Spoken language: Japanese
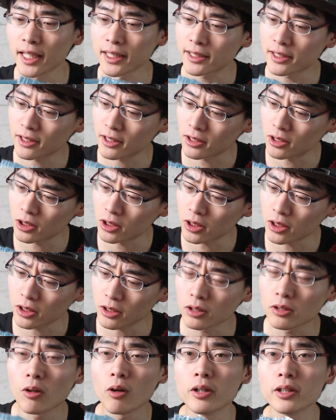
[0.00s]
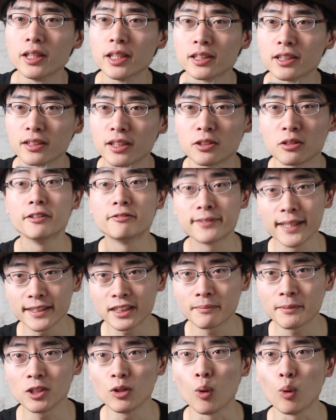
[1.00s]
イエスすごいですね。で、2
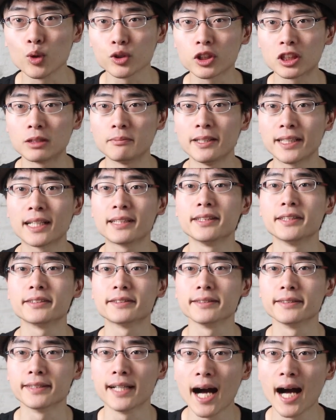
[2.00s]
つ目のおすすめなんです